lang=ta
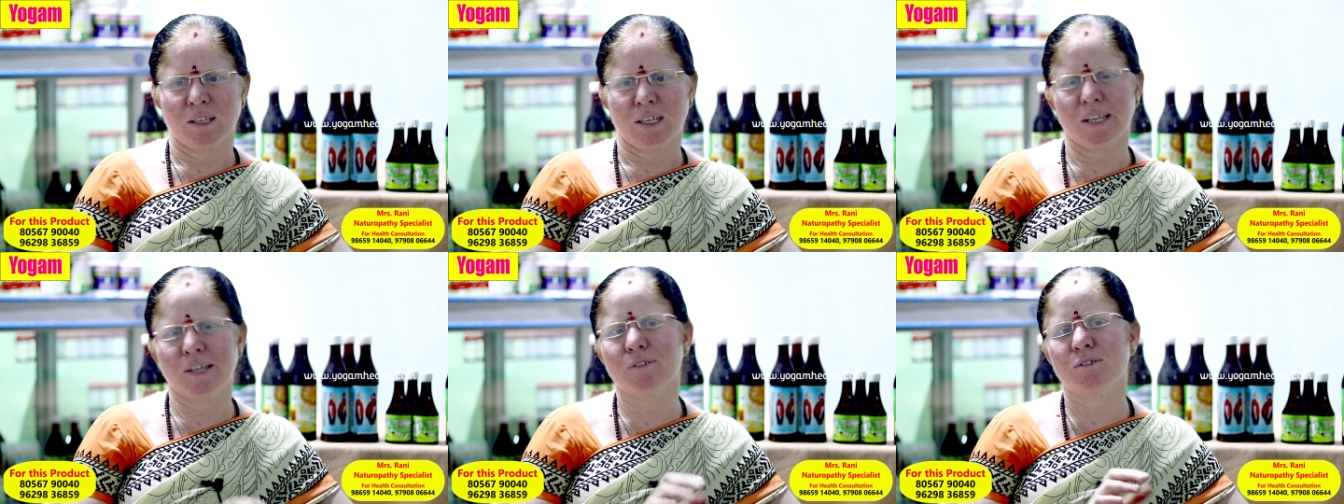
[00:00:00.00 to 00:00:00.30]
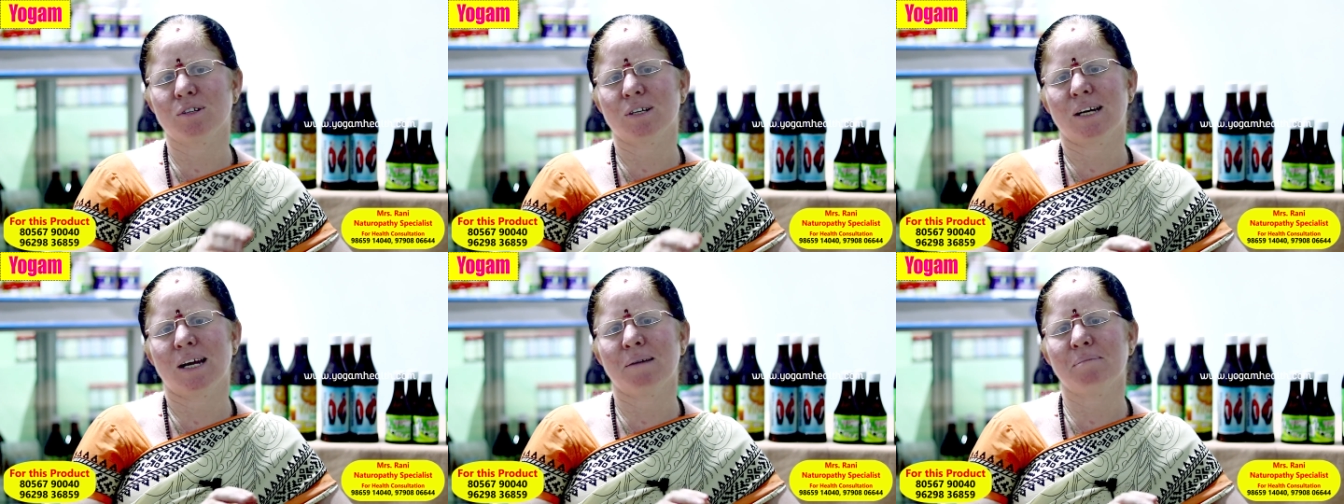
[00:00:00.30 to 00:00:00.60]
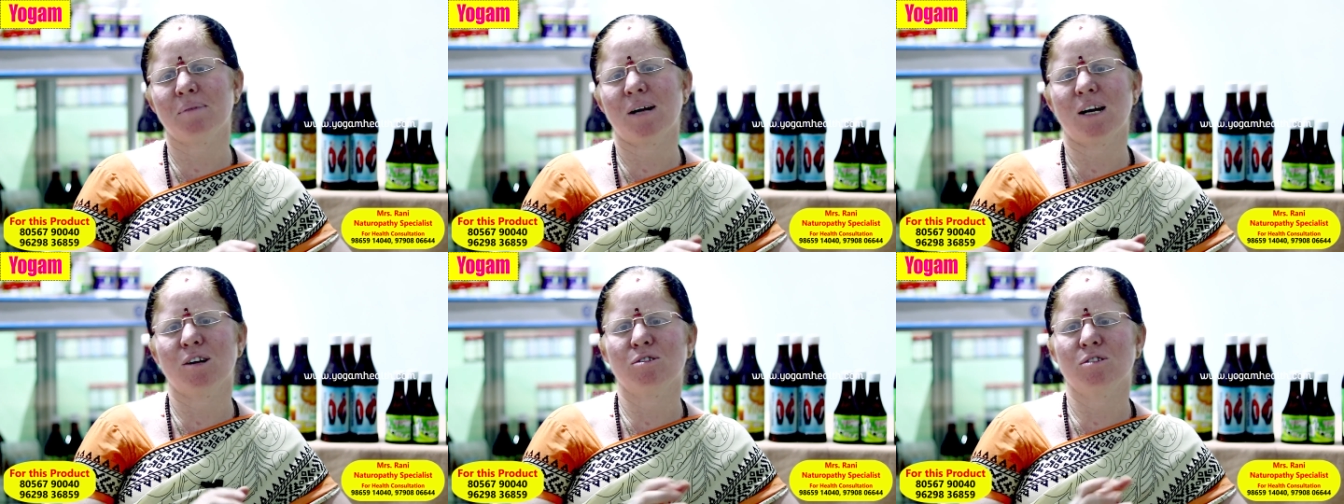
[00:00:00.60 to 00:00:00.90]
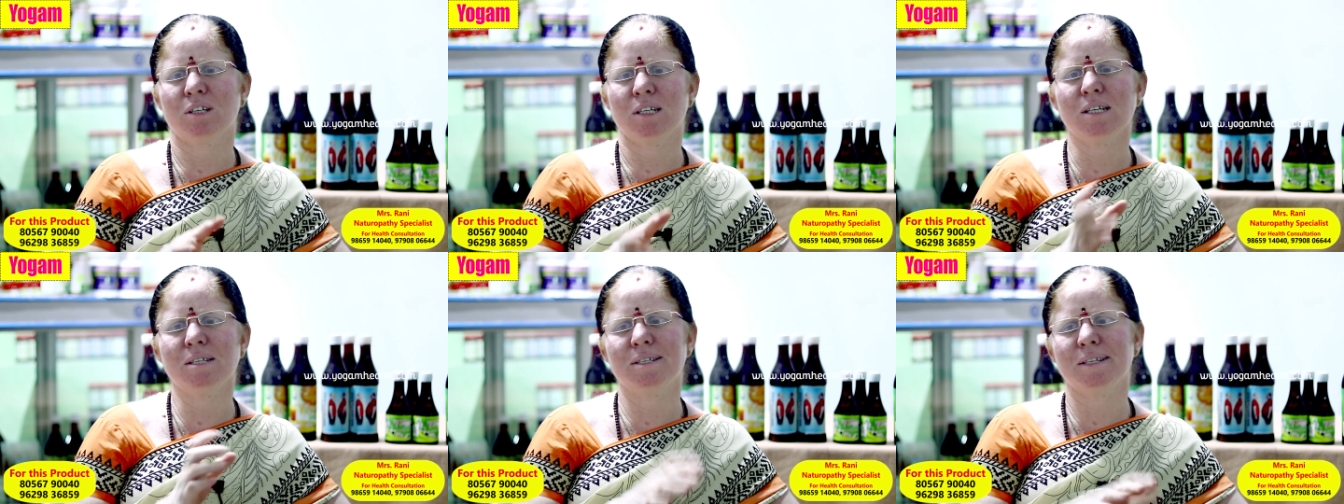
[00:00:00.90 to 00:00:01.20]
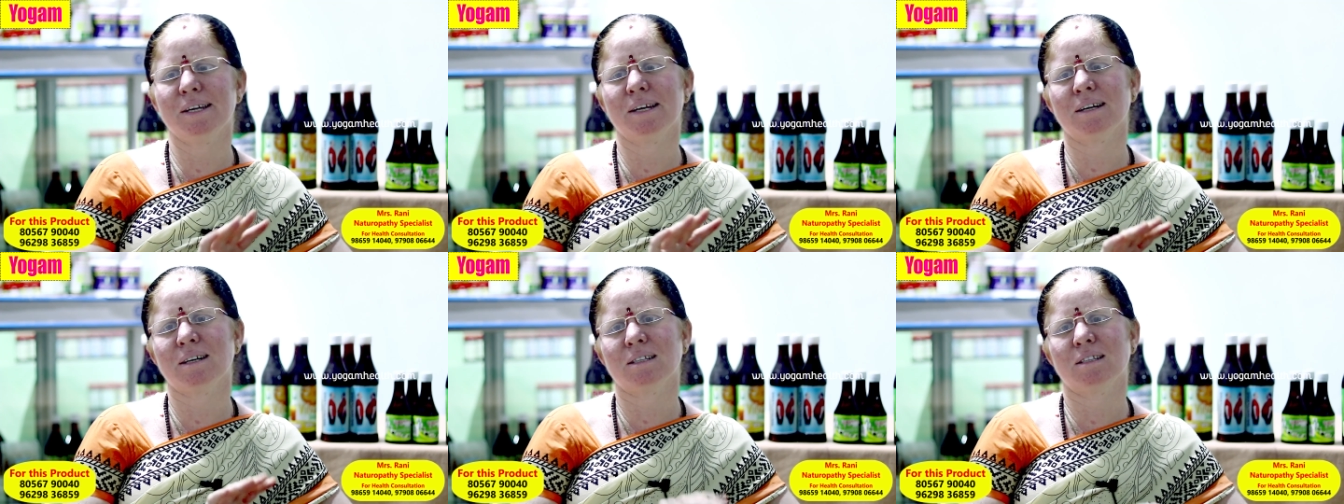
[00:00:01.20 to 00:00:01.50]
இருபது கிராம் அளவுக்கு
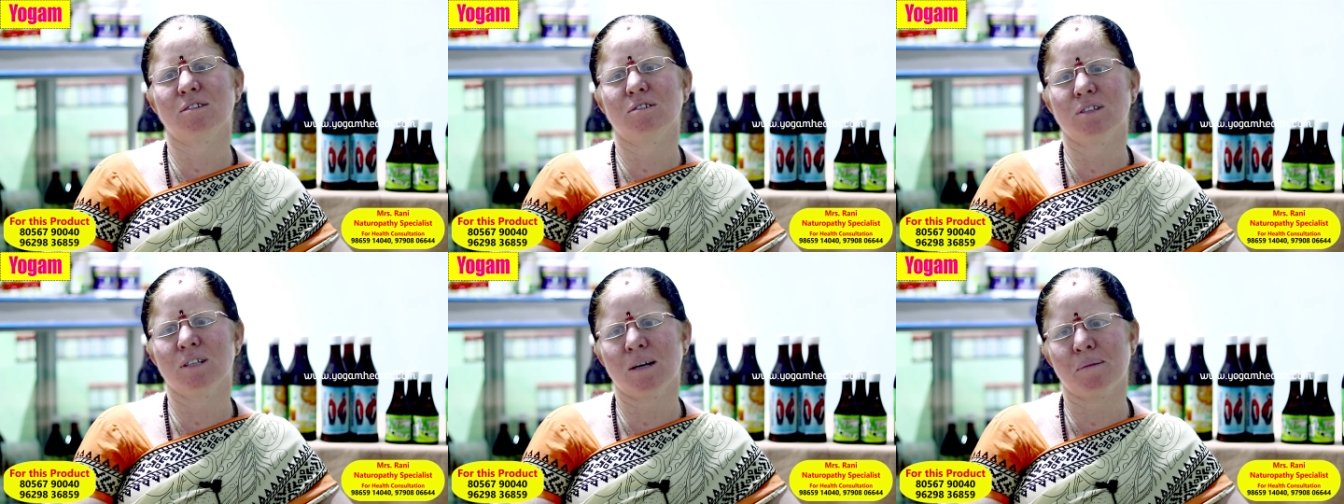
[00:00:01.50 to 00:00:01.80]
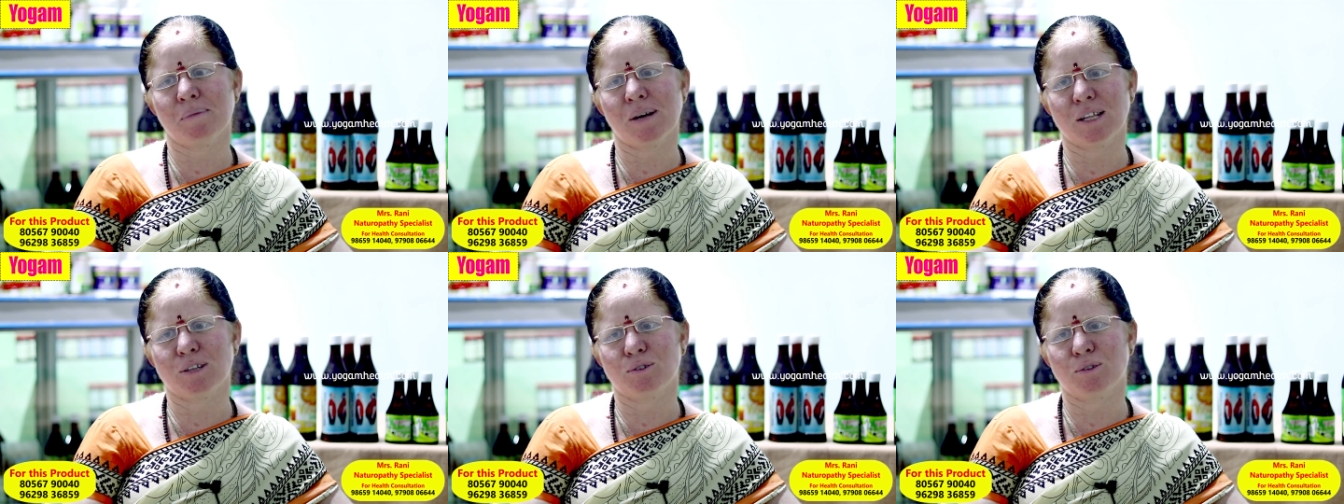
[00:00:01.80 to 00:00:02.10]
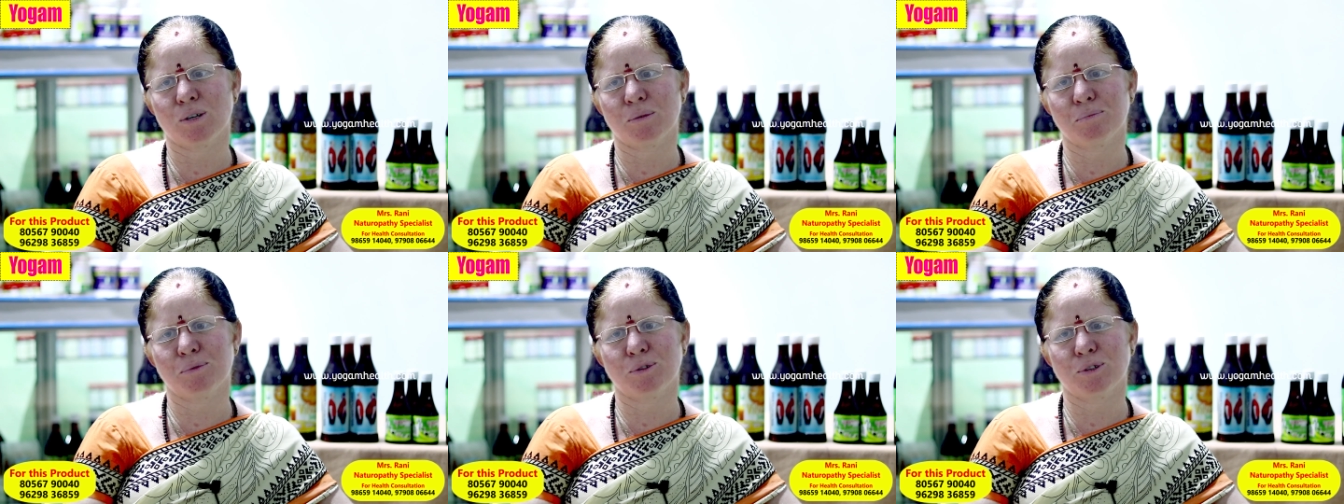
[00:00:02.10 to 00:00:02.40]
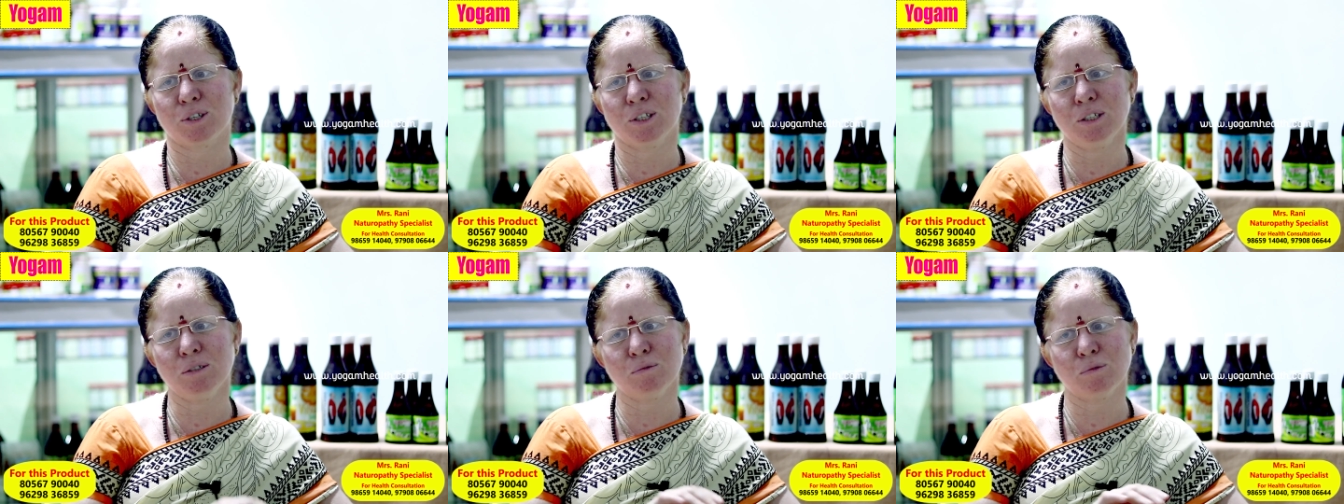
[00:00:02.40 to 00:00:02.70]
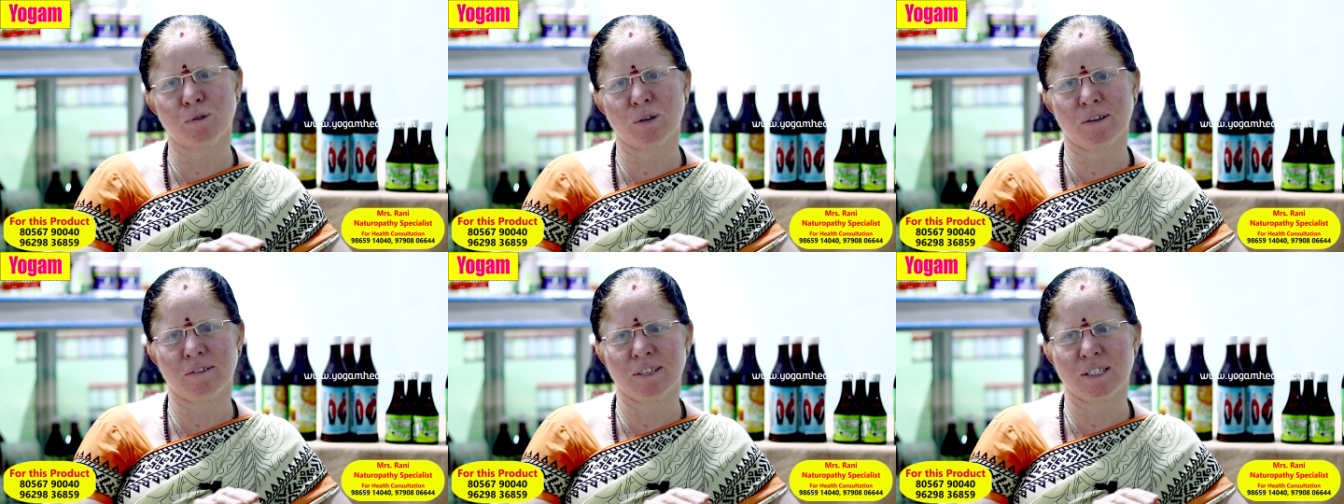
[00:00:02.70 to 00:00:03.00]
ஜீரகத்தை வந்து நம்ம அது கூட போட்டு
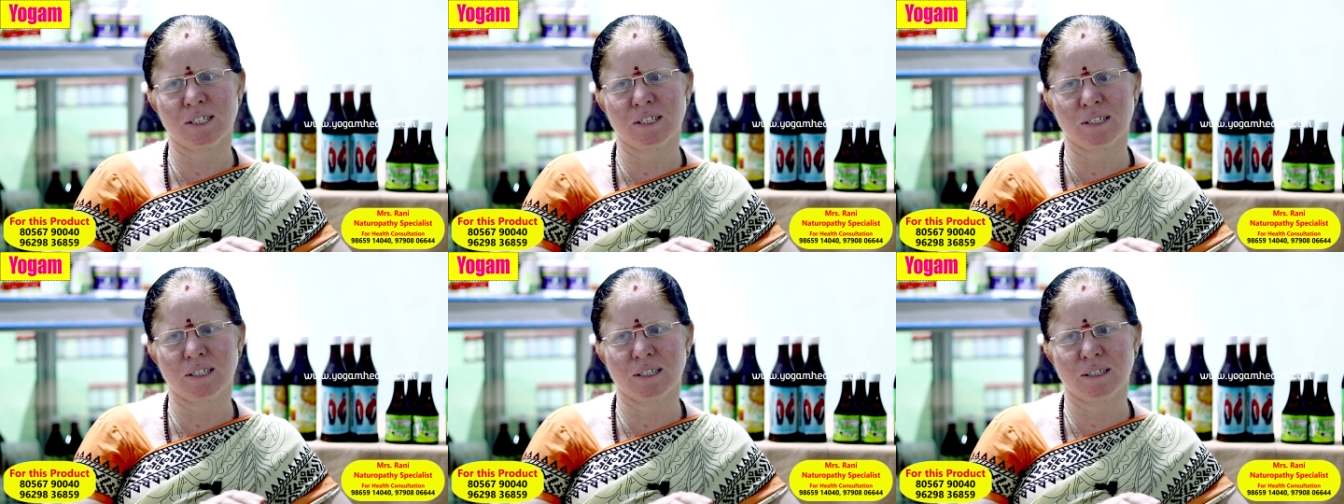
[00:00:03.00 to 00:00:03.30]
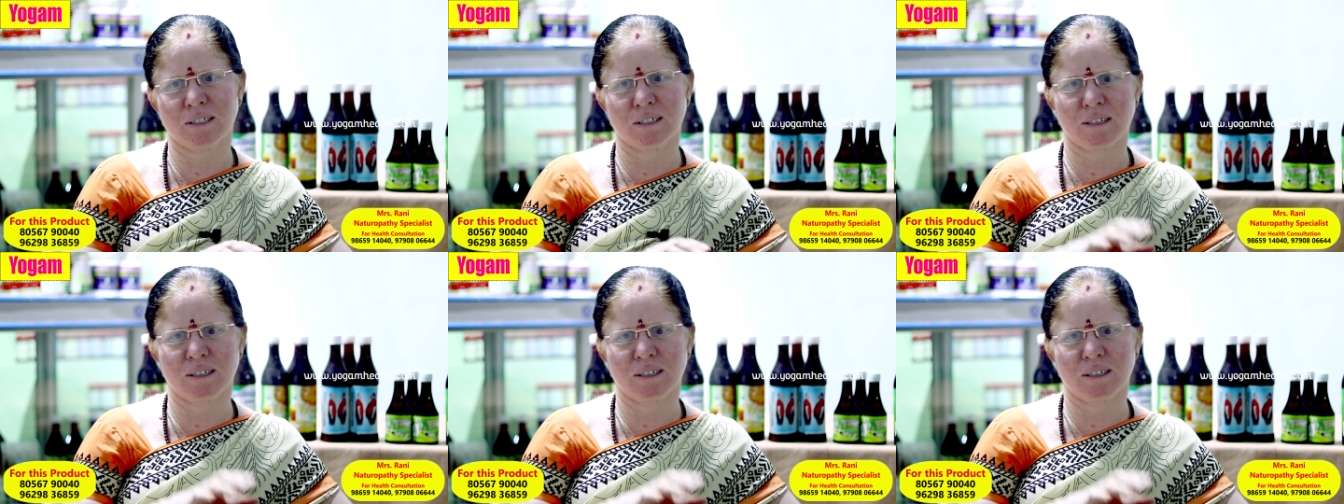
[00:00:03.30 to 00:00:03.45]
ஊற வச்சு